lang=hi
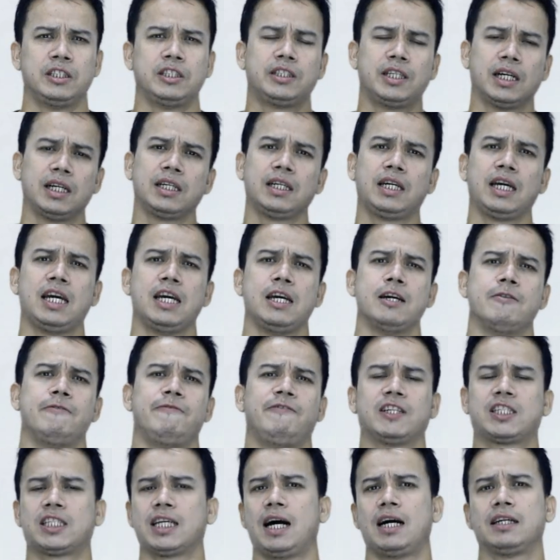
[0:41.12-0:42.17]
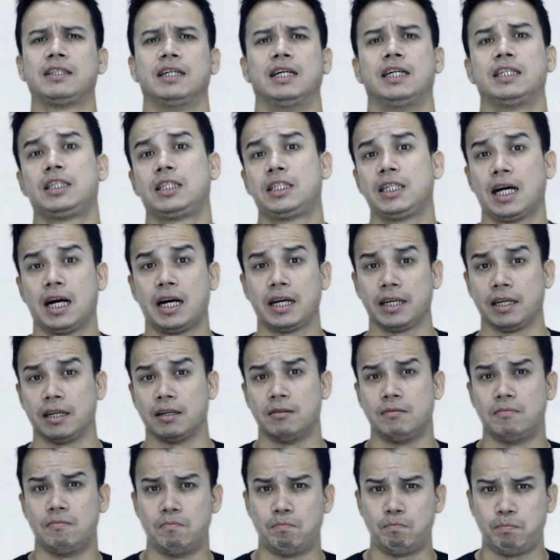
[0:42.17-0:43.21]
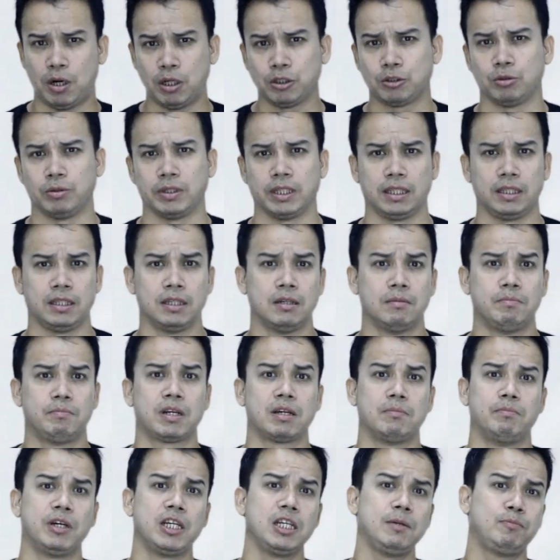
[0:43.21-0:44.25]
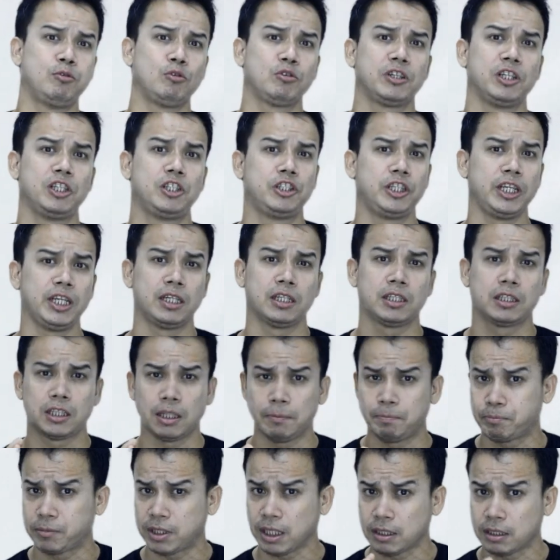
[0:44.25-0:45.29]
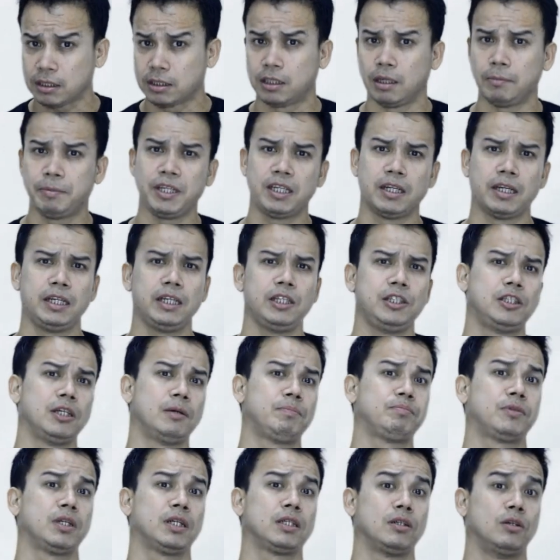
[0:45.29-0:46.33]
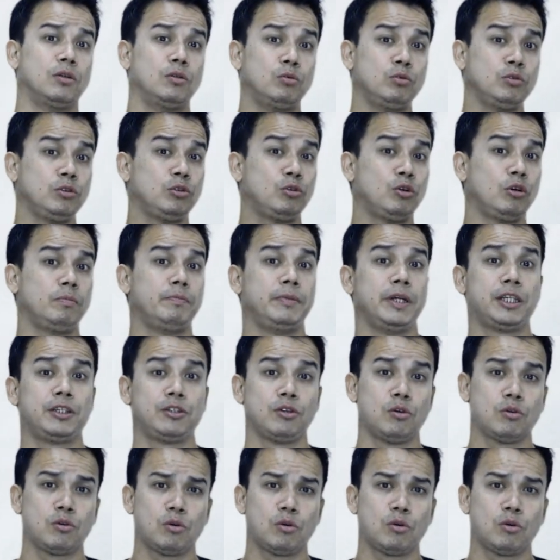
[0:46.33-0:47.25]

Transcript: दंगे फसाद हत्याएं बहुत हुई पर मणिपुर की चीख तब तक दबी रही जब तक उन दो बेटियों